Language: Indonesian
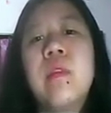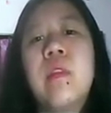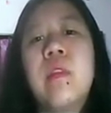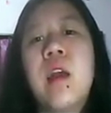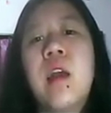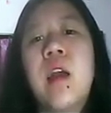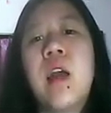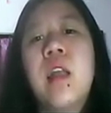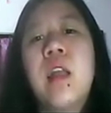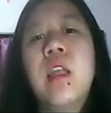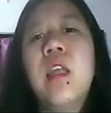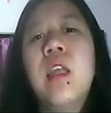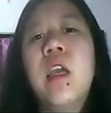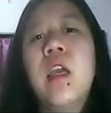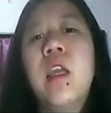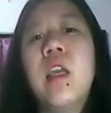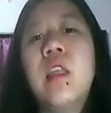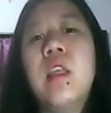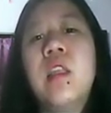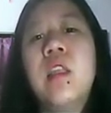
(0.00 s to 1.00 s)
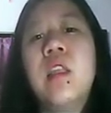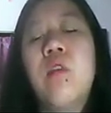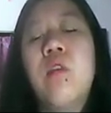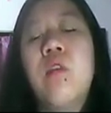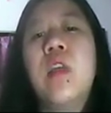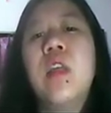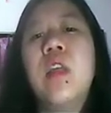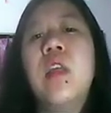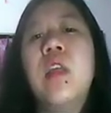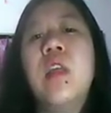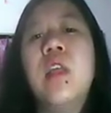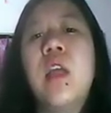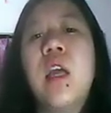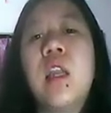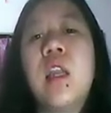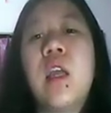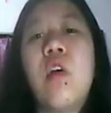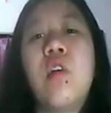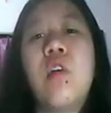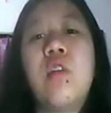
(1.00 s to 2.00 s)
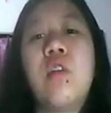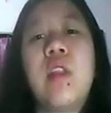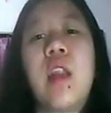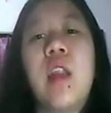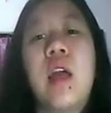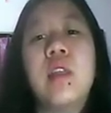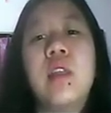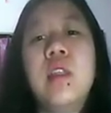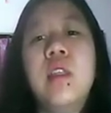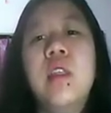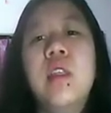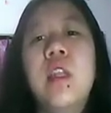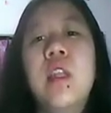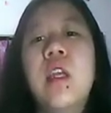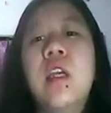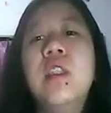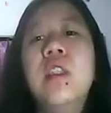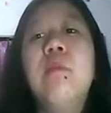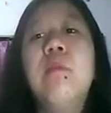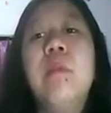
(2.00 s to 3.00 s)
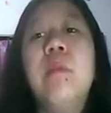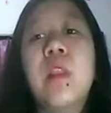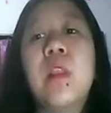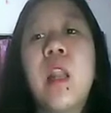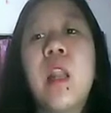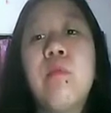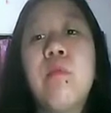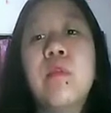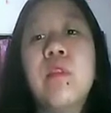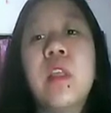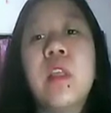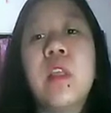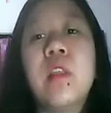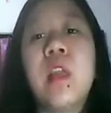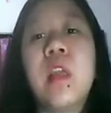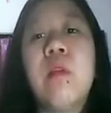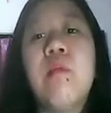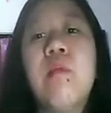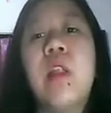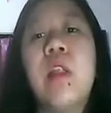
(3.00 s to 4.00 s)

Nah, karena yang kita takutkan tadi karena kontraksi jadi kejepit tali pusatnya.